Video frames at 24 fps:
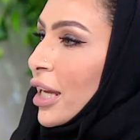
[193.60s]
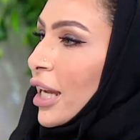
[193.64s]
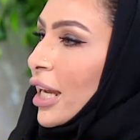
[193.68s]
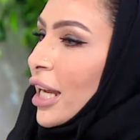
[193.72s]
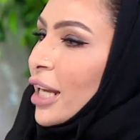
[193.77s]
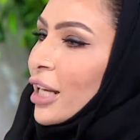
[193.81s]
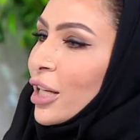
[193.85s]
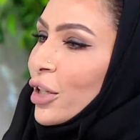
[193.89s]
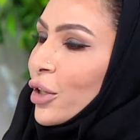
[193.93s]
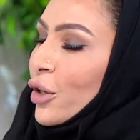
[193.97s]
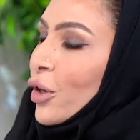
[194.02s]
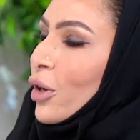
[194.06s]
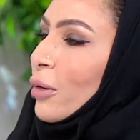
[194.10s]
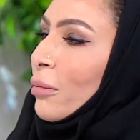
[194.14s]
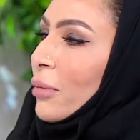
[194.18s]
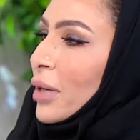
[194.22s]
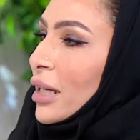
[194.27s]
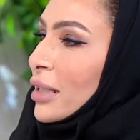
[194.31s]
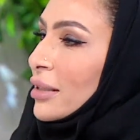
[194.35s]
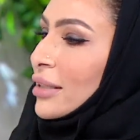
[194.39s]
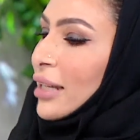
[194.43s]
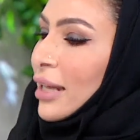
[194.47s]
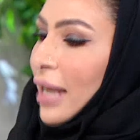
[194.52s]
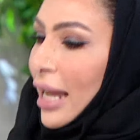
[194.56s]
اليوم
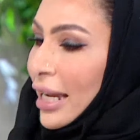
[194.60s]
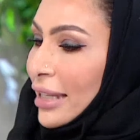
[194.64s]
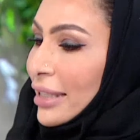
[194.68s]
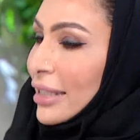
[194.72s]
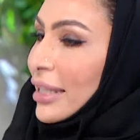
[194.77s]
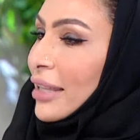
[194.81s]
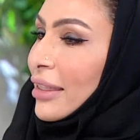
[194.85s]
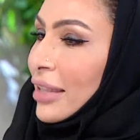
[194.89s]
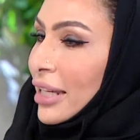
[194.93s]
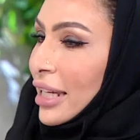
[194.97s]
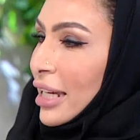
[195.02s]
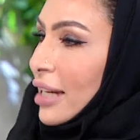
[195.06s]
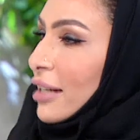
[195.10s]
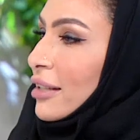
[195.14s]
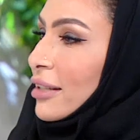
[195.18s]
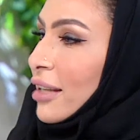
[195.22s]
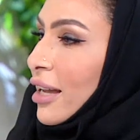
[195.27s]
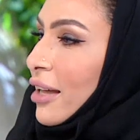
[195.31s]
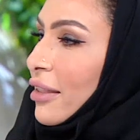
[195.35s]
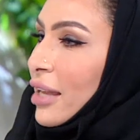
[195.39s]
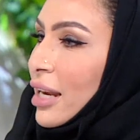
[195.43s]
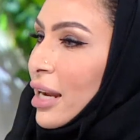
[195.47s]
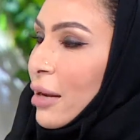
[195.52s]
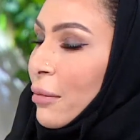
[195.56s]
انت حتى
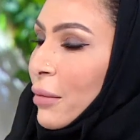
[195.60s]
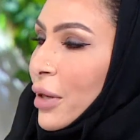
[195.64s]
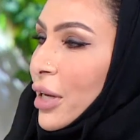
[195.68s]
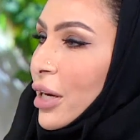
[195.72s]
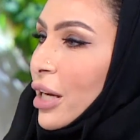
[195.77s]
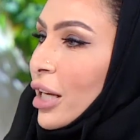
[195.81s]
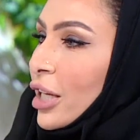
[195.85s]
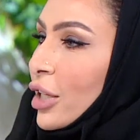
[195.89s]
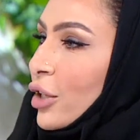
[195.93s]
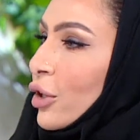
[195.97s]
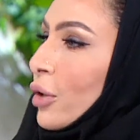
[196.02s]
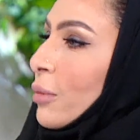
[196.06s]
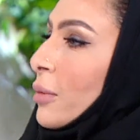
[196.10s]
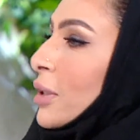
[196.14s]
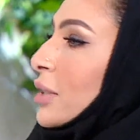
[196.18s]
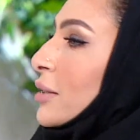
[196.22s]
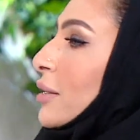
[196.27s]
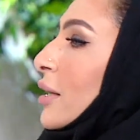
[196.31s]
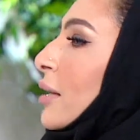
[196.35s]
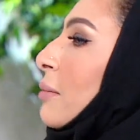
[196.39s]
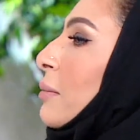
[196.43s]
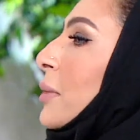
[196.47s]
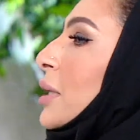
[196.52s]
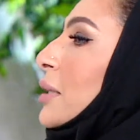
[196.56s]
ذكرت هذا الامر اليوم
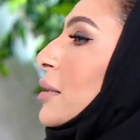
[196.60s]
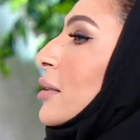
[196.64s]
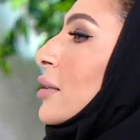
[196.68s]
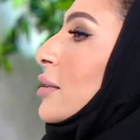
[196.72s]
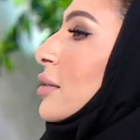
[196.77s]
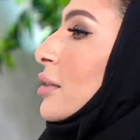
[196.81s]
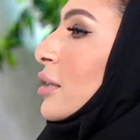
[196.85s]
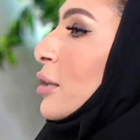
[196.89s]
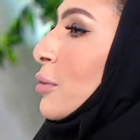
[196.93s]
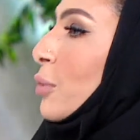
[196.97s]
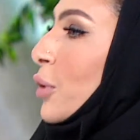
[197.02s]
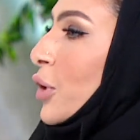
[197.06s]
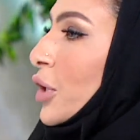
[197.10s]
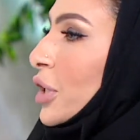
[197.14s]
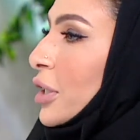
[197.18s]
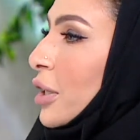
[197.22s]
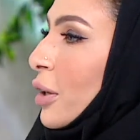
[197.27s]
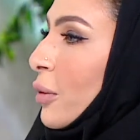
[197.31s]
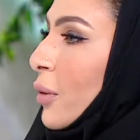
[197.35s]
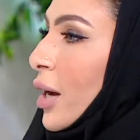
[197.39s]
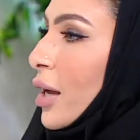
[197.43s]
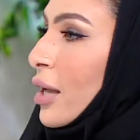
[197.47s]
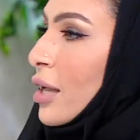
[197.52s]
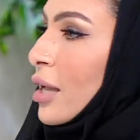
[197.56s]
انت لما تعطي
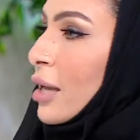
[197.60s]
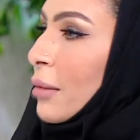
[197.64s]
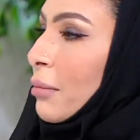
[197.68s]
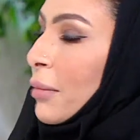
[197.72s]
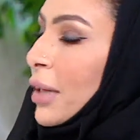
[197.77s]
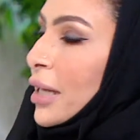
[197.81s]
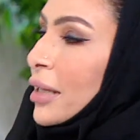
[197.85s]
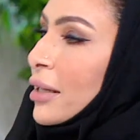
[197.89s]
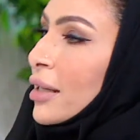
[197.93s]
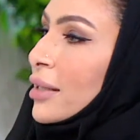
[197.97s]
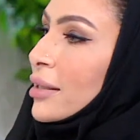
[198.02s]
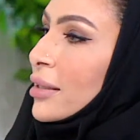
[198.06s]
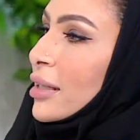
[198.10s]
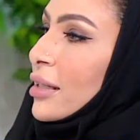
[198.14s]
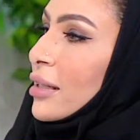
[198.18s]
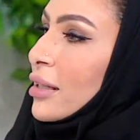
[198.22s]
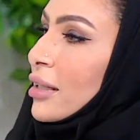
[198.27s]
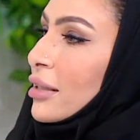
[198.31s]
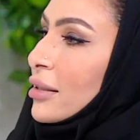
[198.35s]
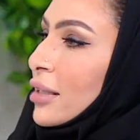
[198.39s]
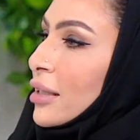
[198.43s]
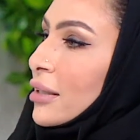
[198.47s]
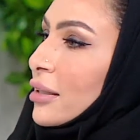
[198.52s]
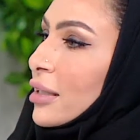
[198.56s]
محتوى معناته
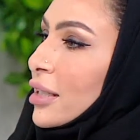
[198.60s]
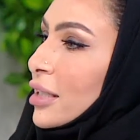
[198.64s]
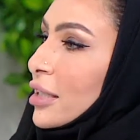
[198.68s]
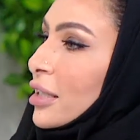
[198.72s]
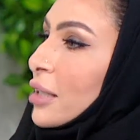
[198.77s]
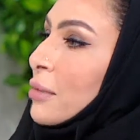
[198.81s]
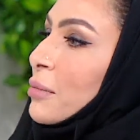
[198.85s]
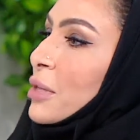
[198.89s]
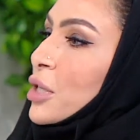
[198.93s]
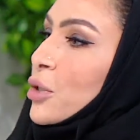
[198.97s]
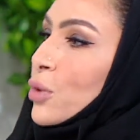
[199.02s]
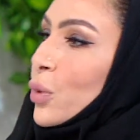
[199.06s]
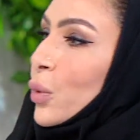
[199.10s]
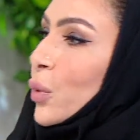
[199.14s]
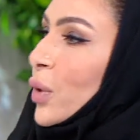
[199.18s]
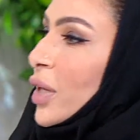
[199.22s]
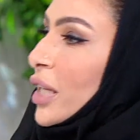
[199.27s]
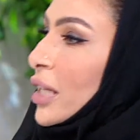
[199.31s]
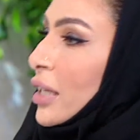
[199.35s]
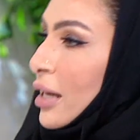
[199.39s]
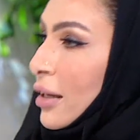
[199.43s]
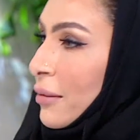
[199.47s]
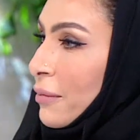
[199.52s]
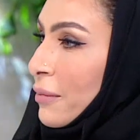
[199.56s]
ان انت تعطي
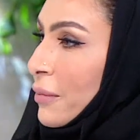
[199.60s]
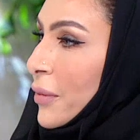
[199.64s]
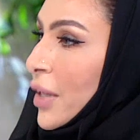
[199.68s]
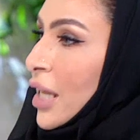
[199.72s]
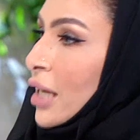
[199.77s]
مسؤوليه